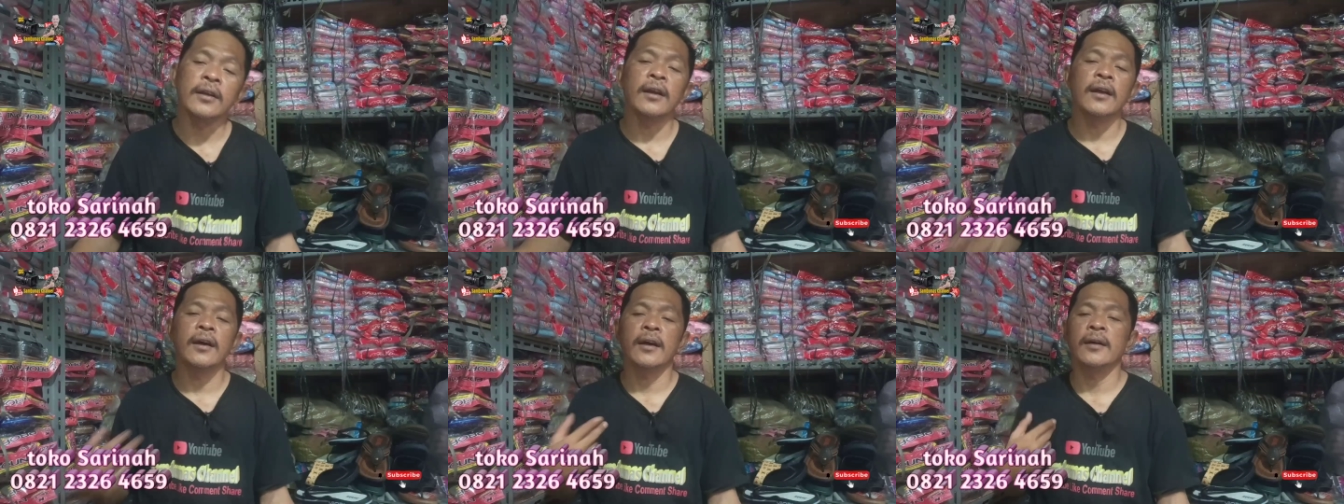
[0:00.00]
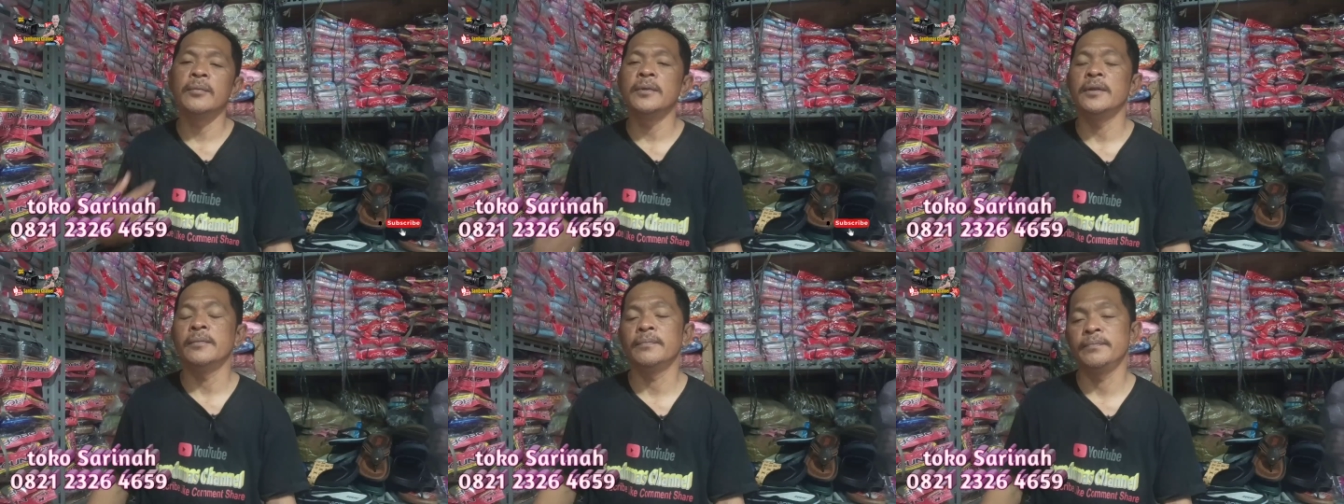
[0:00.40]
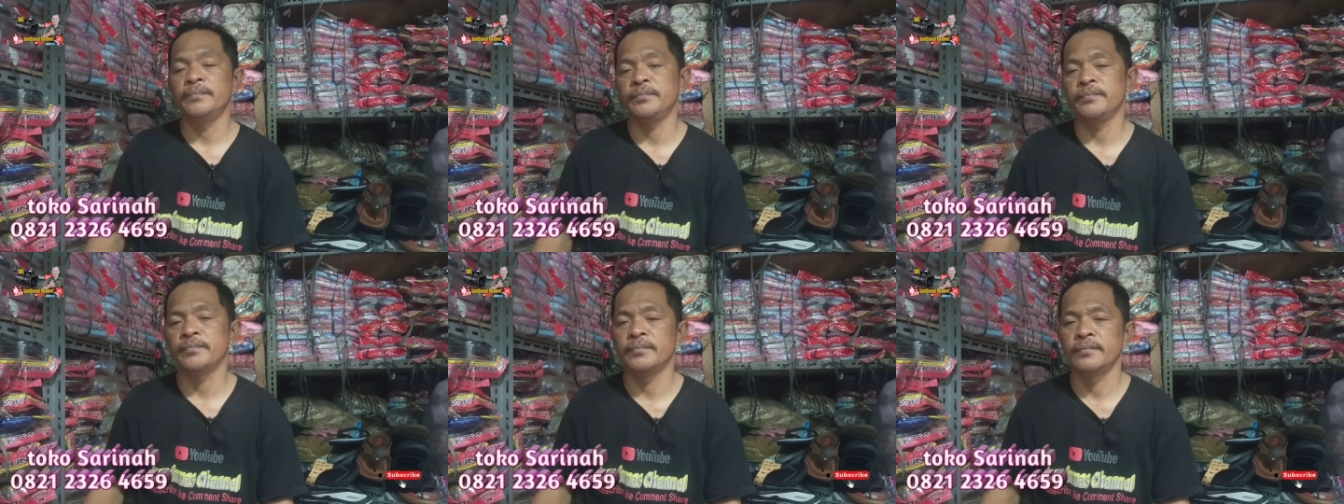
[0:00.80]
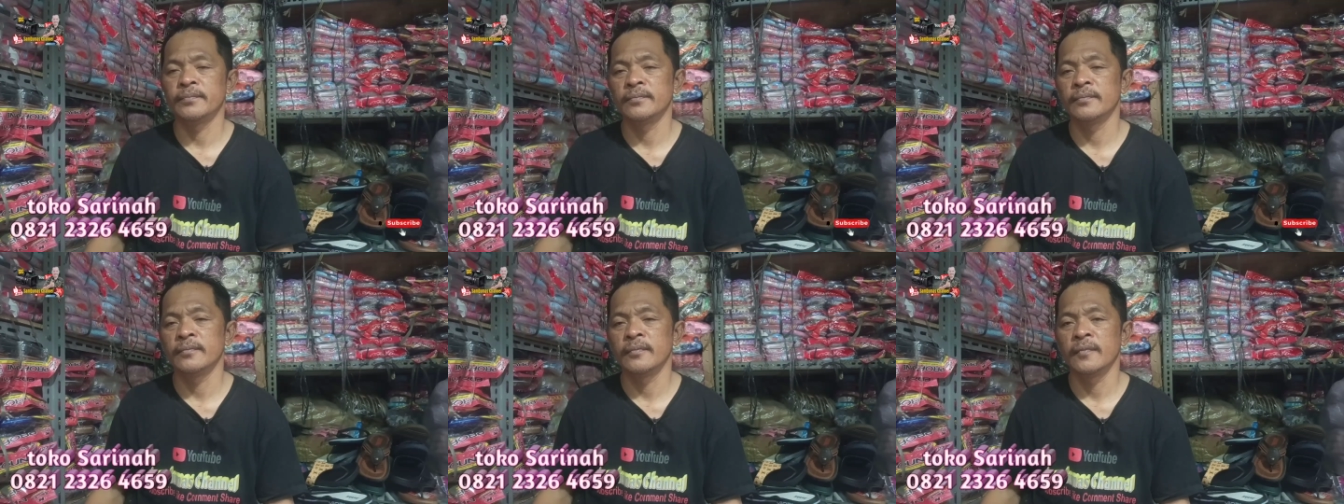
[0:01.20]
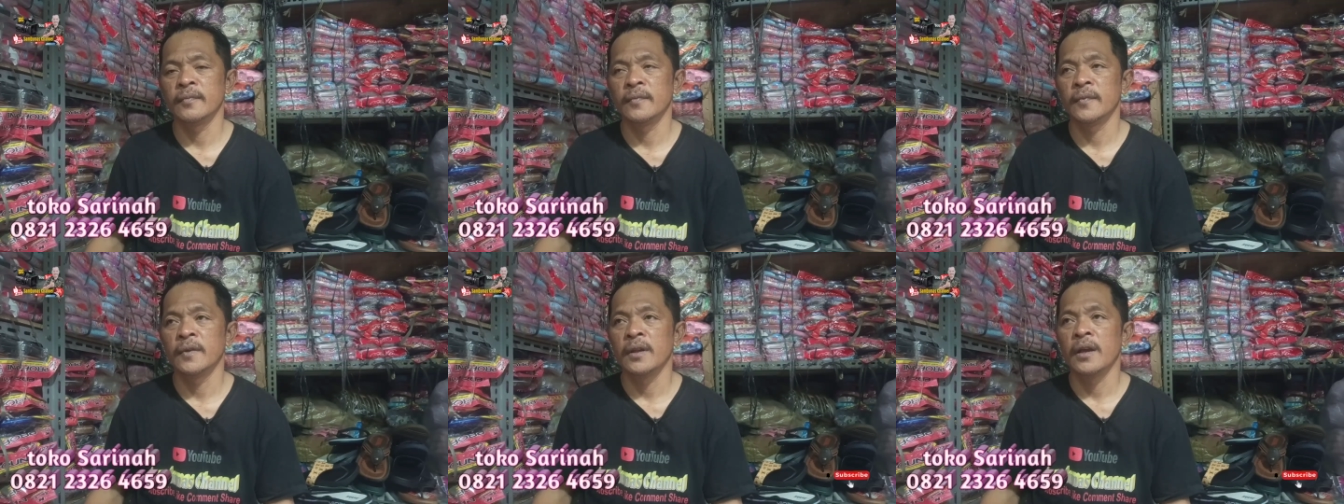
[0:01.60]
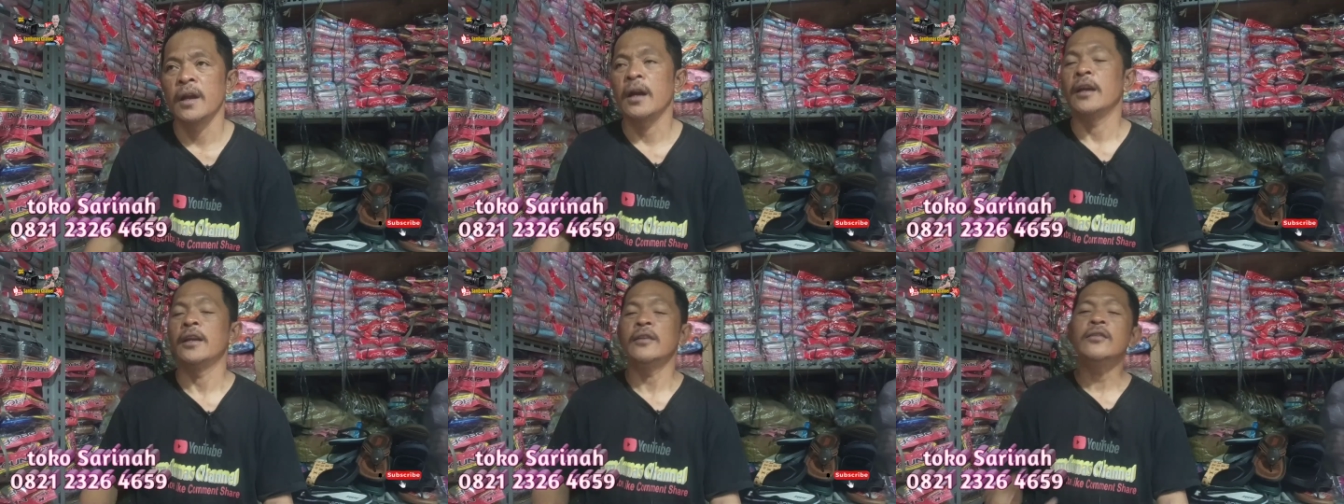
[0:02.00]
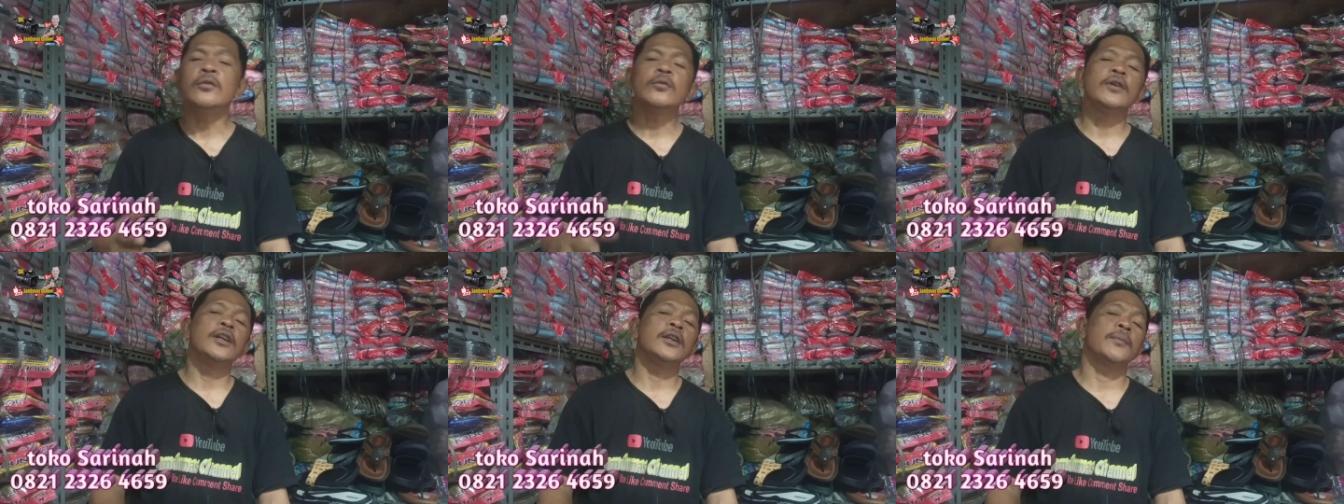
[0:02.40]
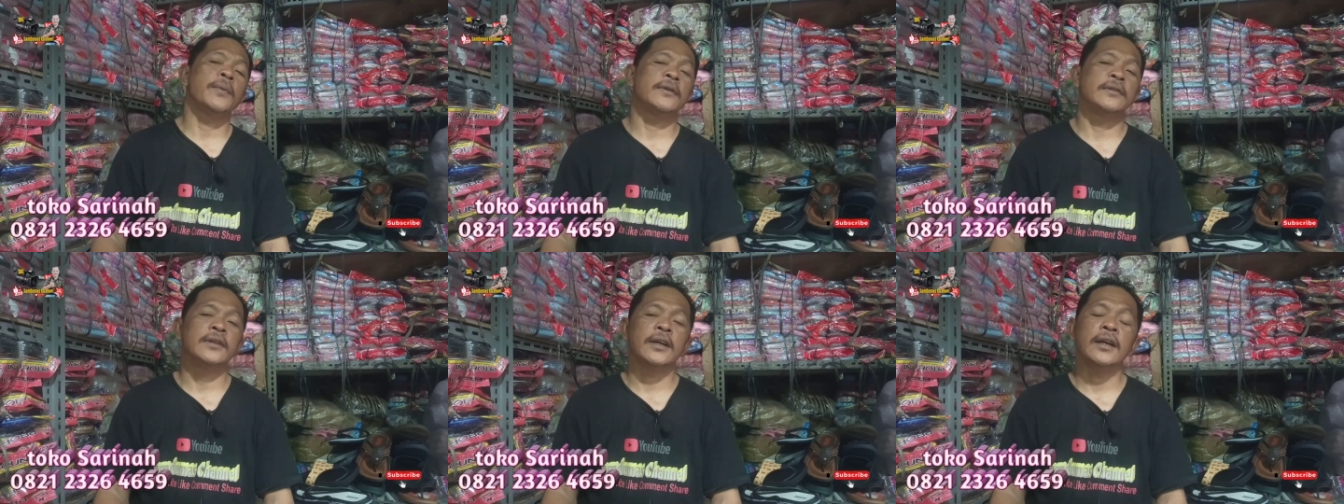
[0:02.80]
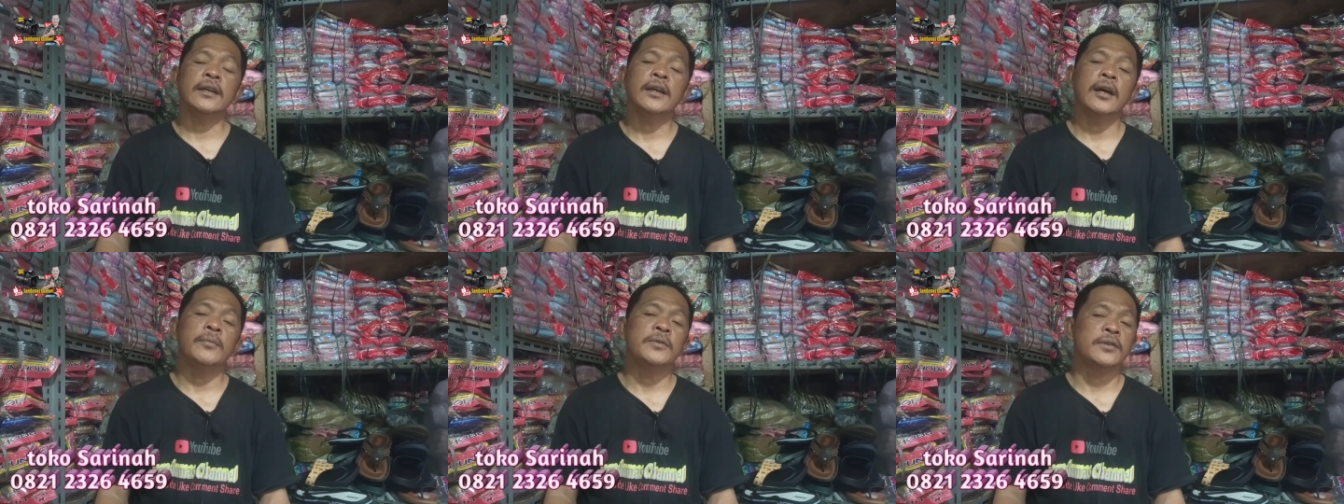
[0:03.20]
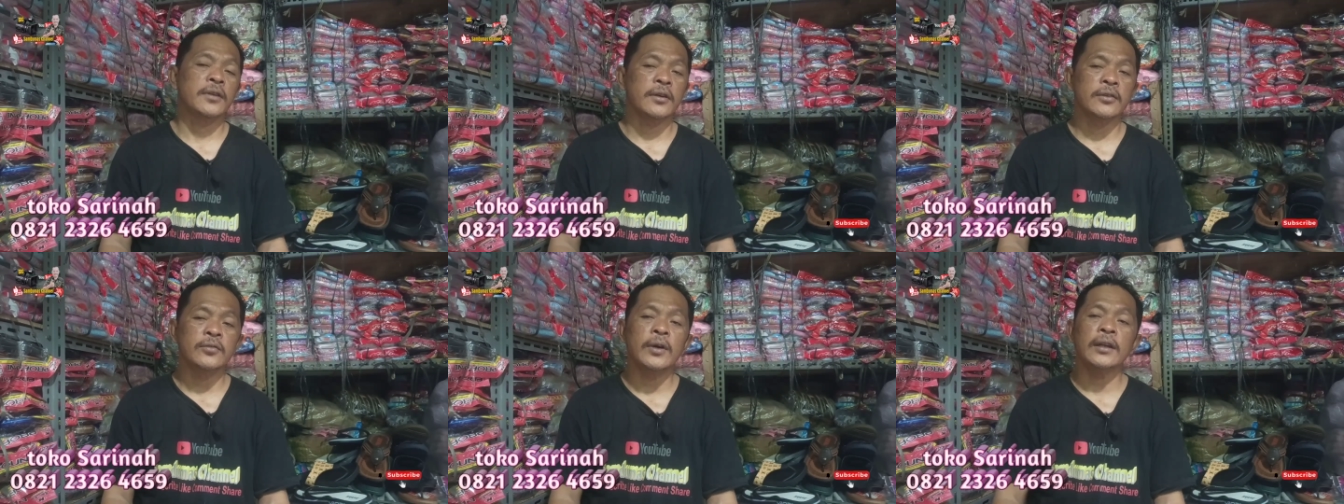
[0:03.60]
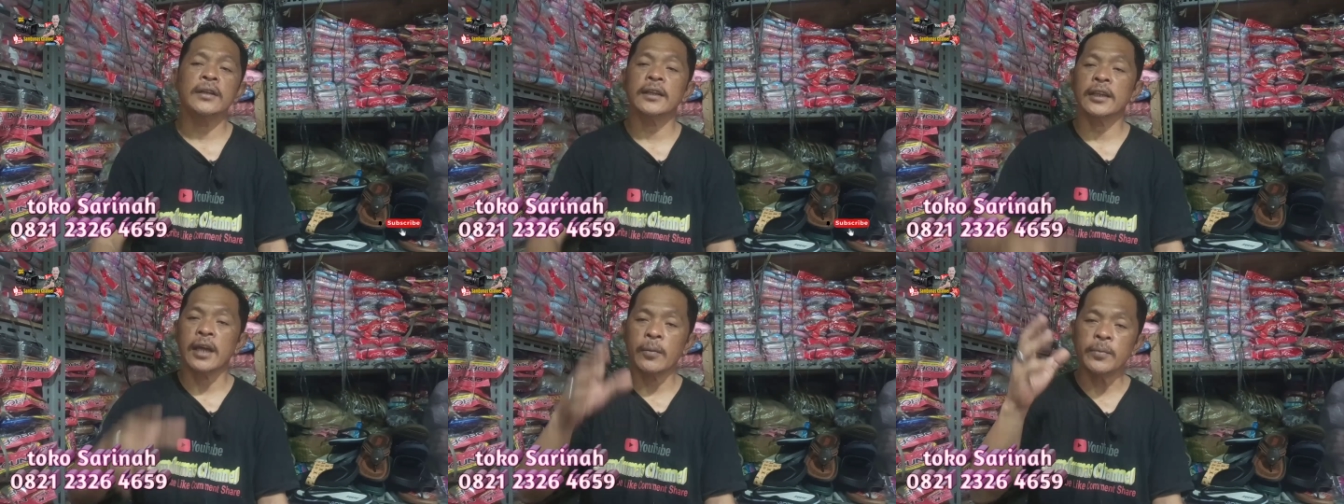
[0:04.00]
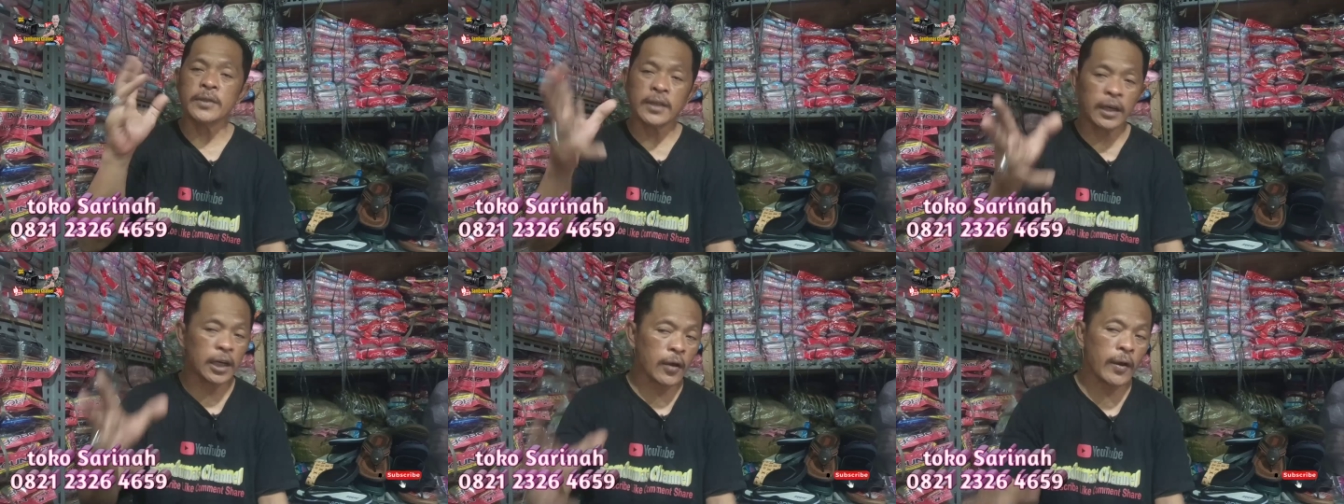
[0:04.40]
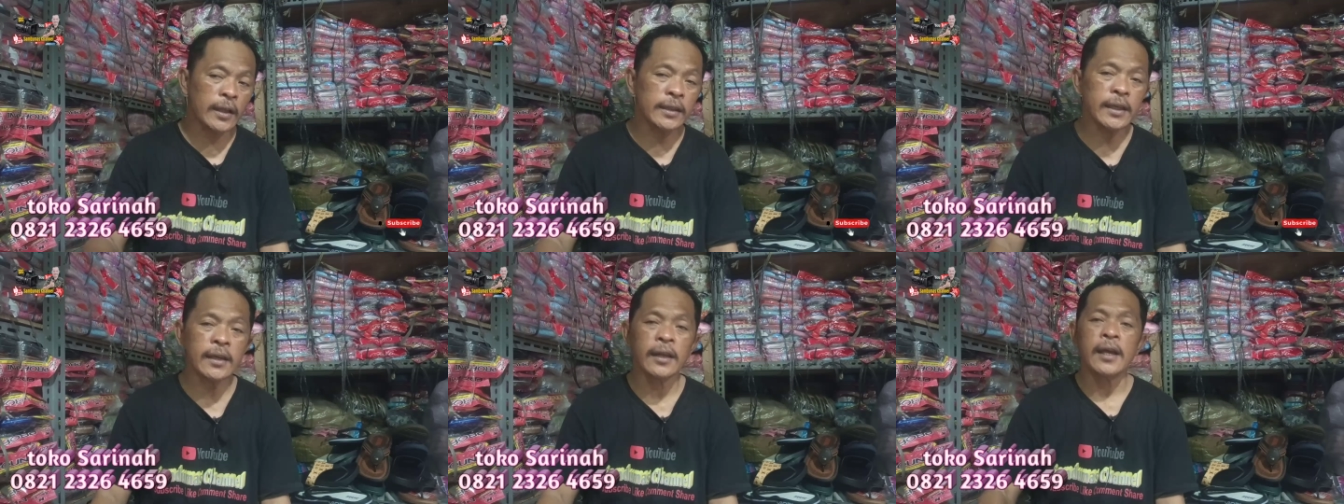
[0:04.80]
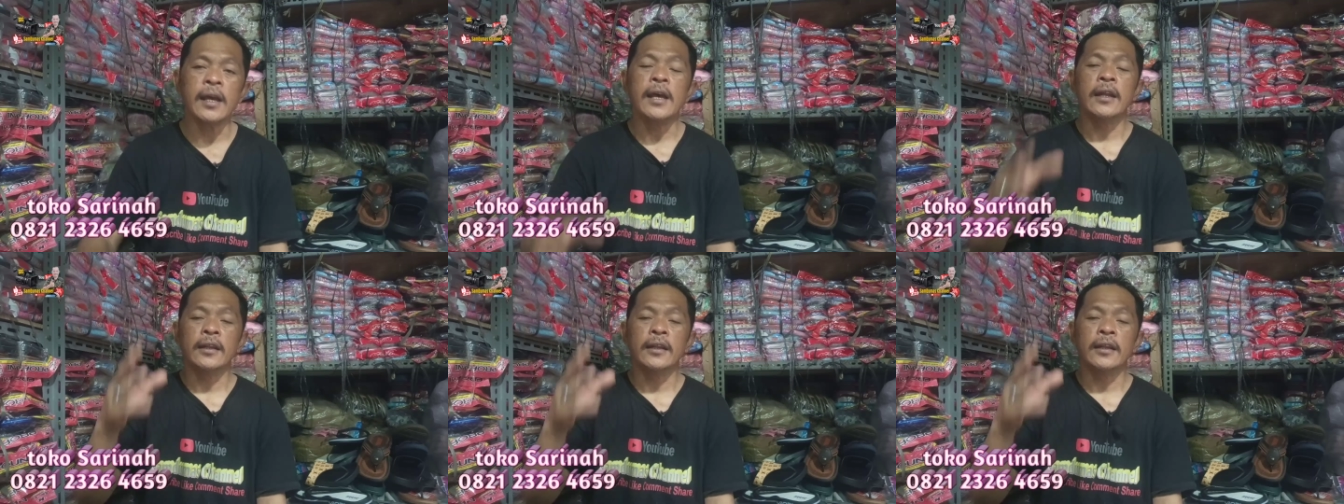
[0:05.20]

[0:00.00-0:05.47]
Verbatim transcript: salah kami karena itu sudah dipastikan habis terjual tetapi jangan khawatir